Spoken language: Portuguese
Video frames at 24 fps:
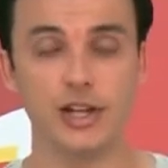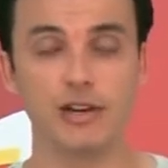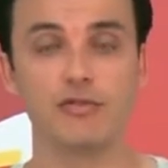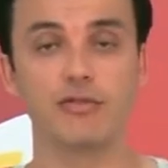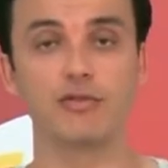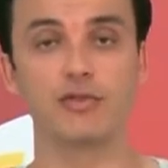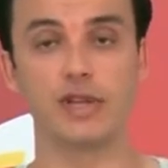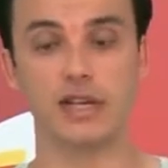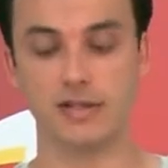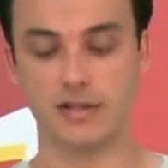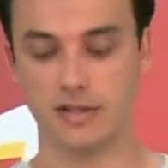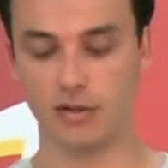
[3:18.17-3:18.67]
da
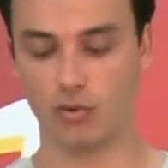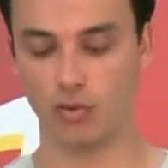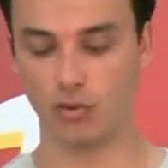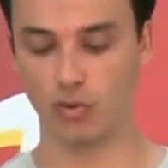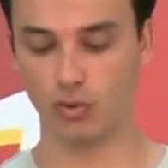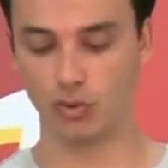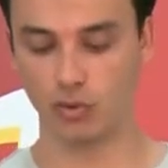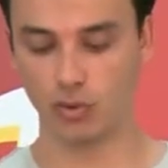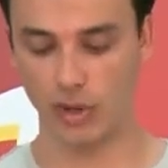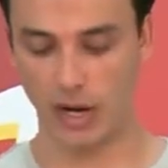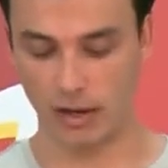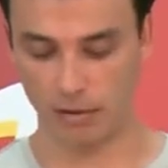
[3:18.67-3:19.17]
Fundação
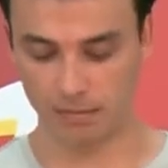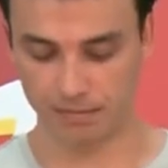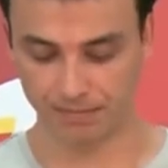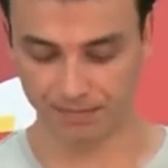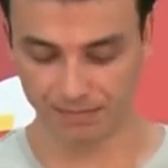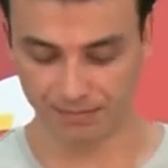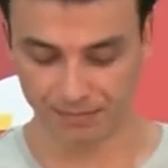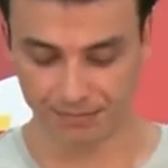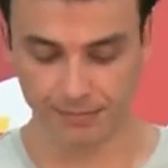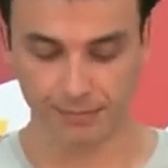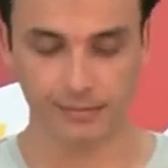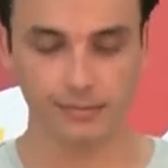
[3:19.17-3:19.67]
Cultural.
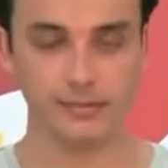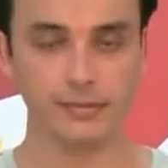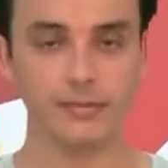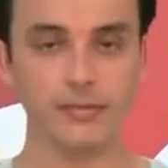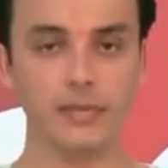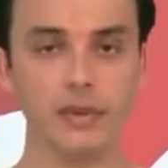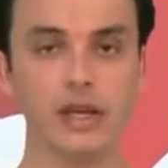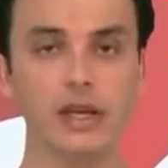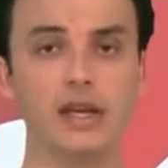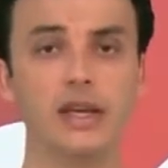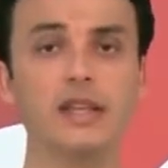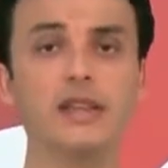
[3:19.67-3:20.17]

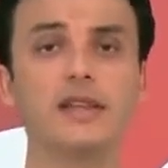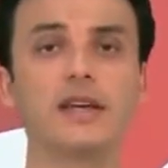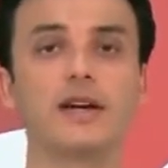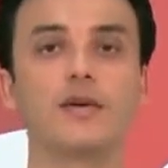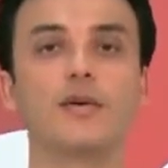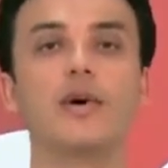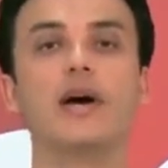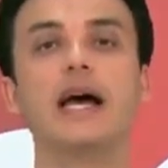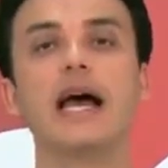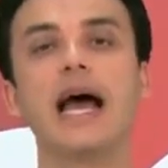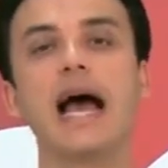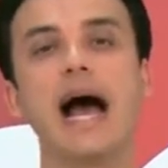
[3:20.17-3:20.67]

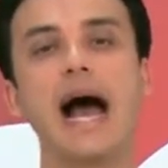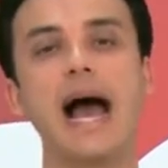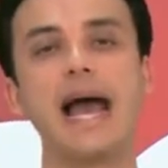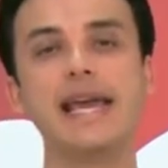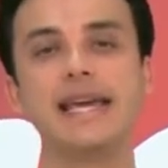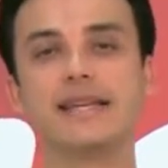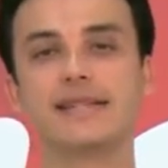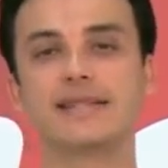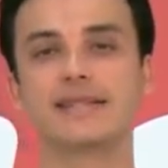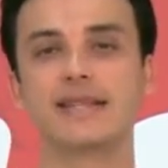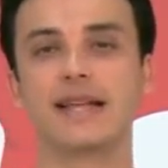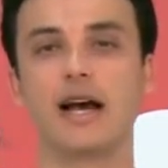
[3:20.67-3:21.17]
Então,
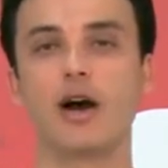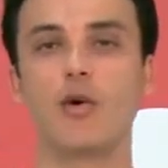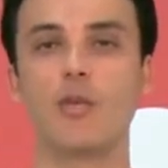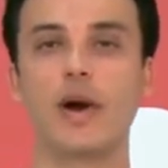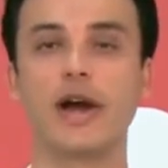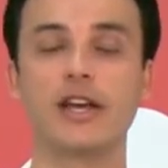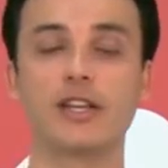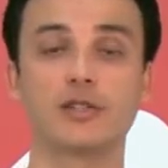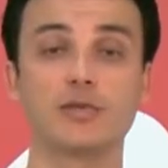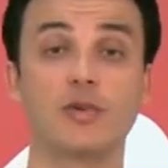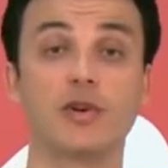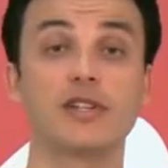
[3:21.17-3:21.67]
aí está
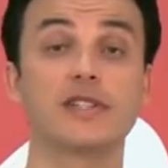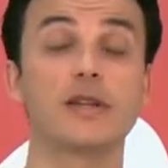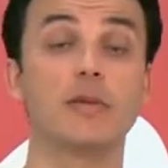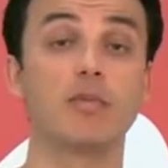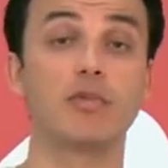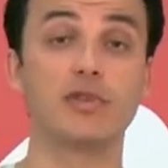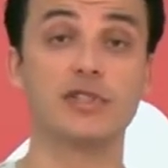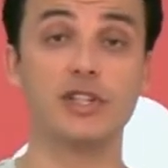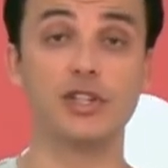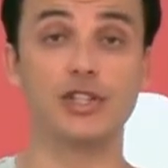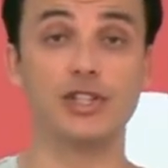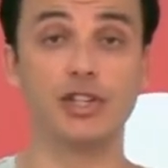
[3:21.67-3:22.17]
uma resposta
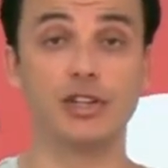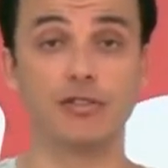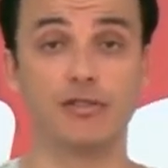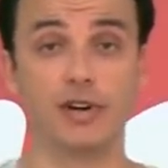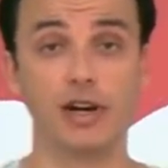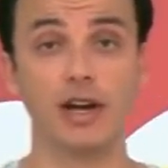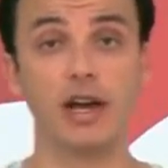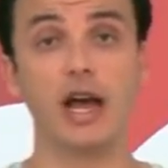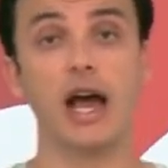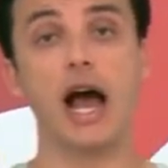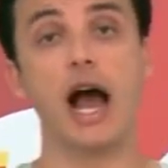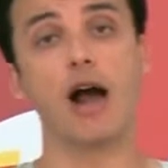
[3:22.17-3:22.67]

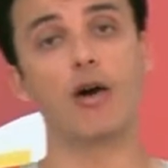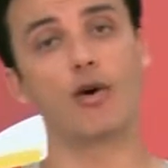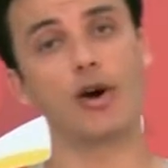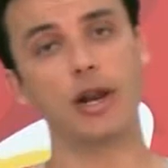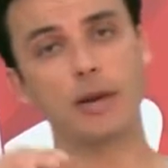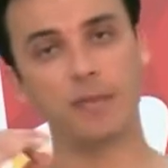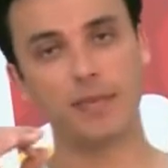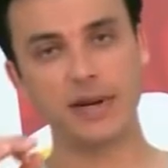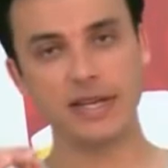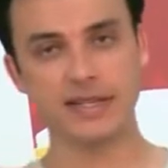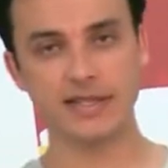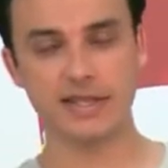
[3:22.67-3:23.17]
positiva.
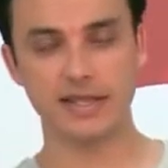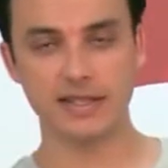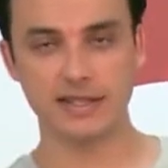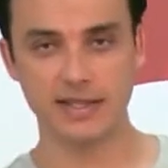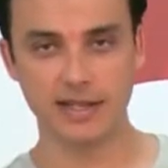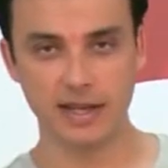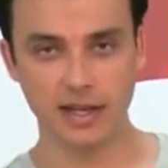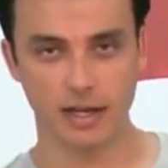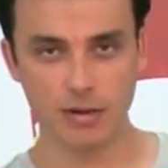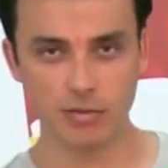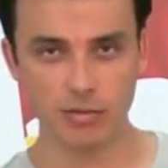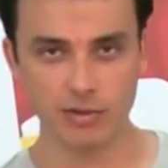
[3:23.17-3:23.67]
Agora
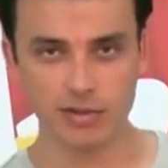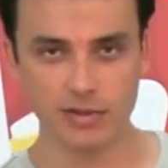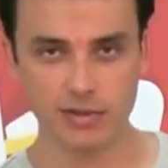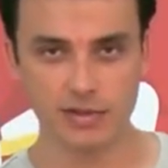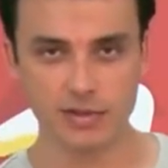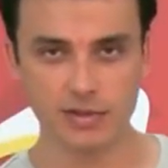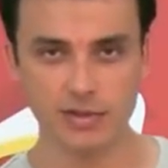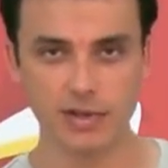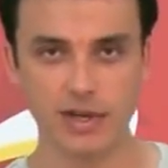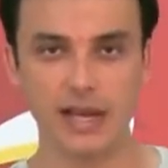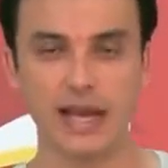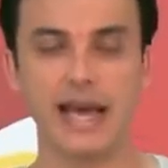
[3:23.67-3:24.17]

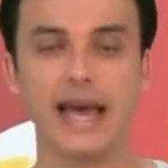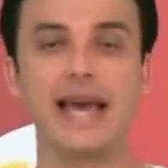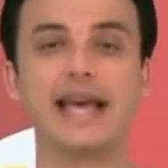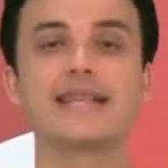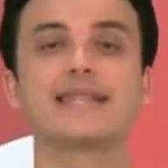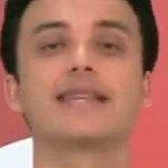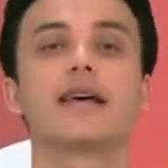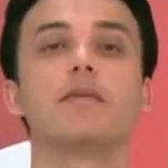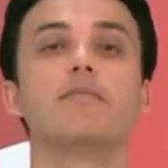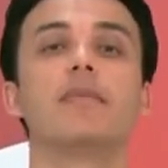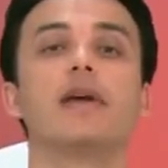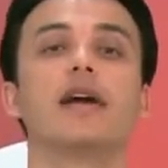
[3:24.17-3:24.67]
precisamos é
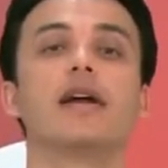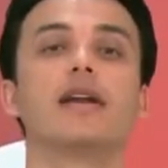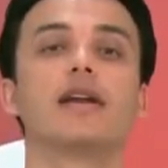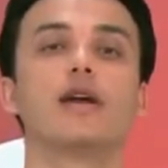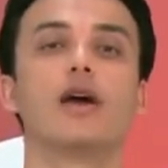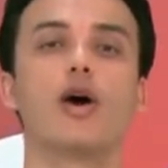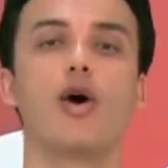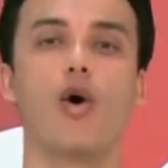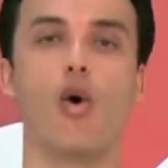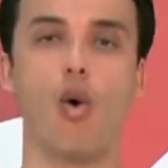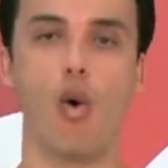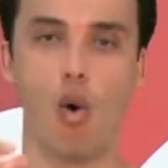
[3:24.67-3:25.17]

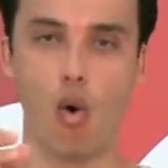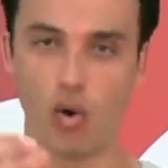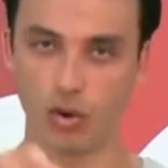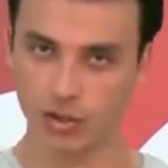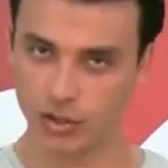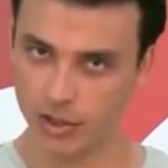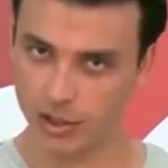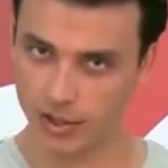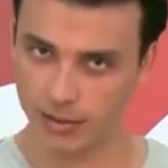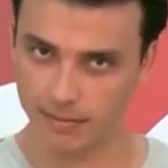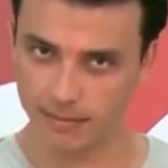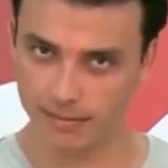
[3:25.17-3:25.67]
saber
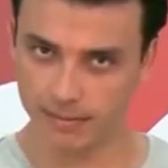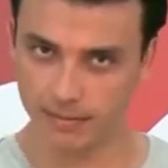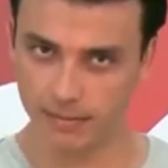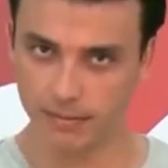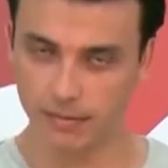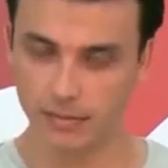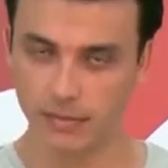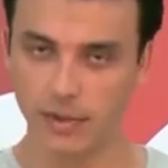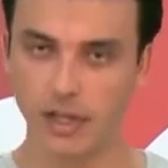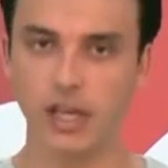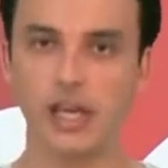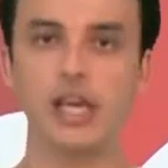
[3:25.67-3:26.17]
onde
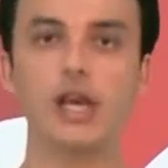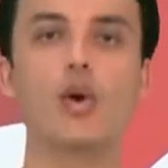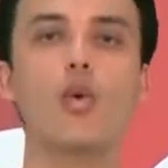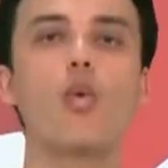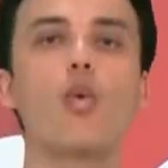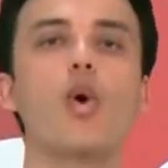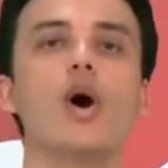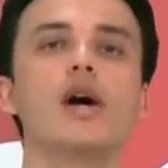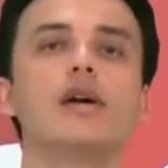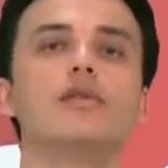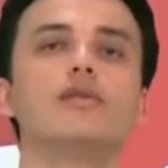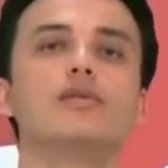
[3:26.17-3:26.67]
e
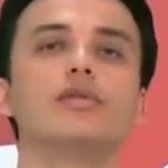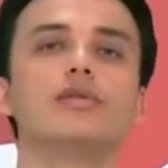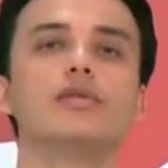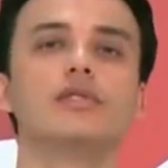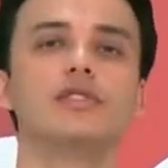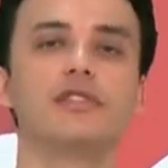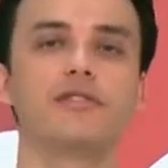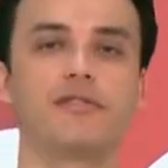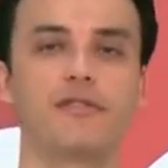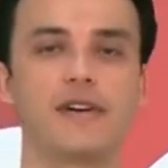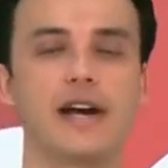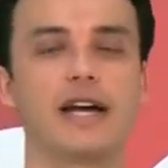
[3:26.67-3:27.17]
quando
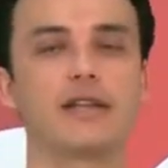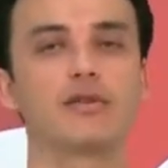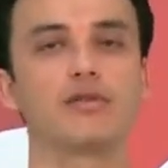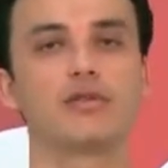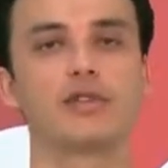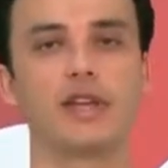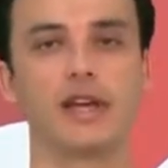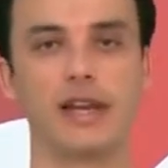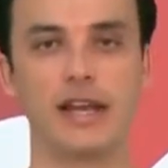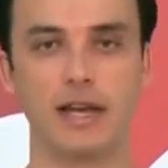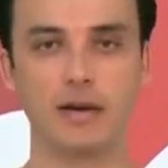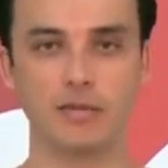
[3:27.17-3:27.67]
de fato
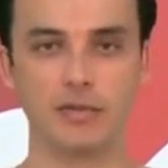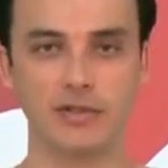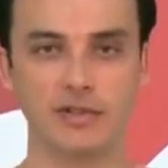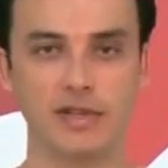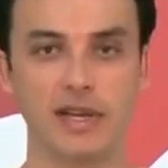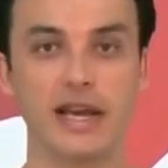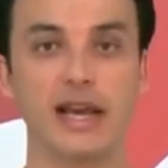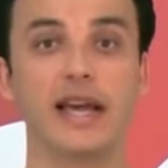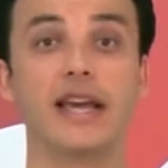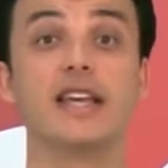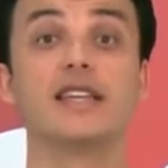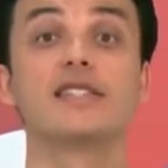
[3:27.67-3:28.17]
teremos
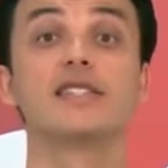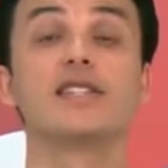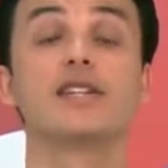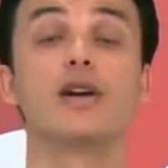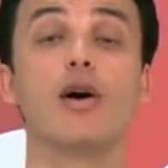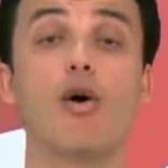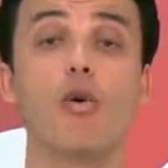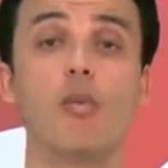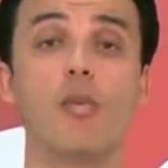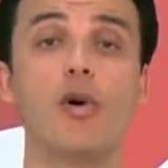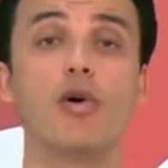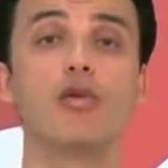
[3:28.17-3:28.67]
este
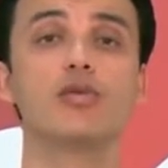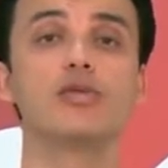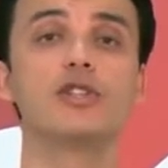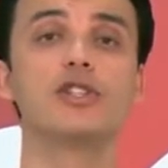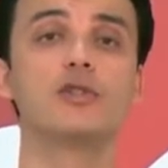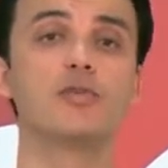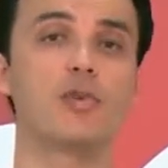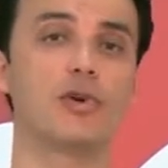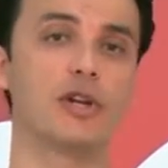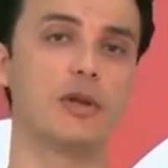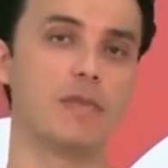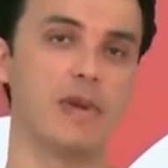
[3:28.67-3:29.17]
galpão
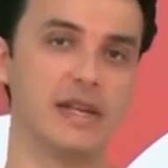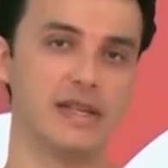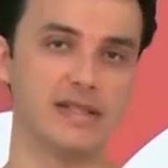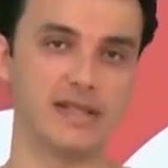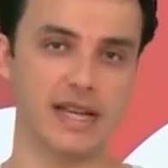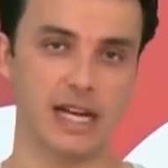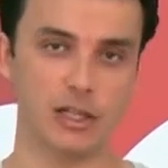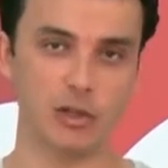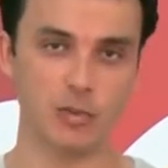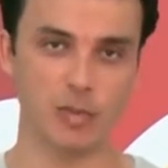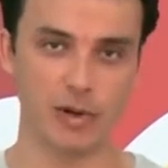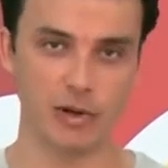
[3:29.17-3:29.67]

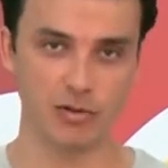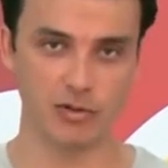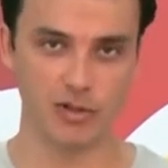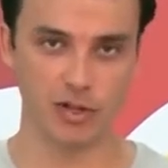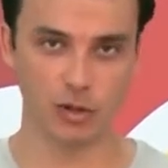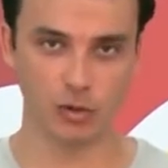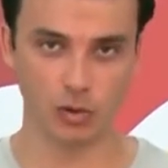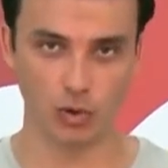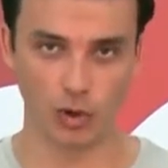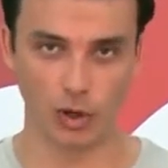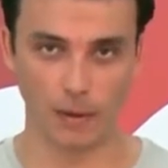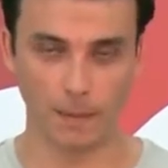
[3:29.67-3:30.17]
disponibilizado para o
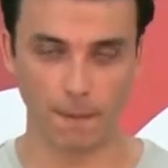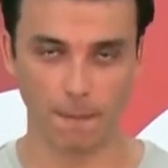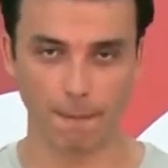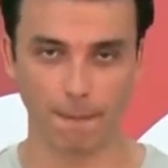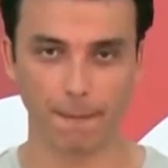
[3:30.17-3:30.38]
setor.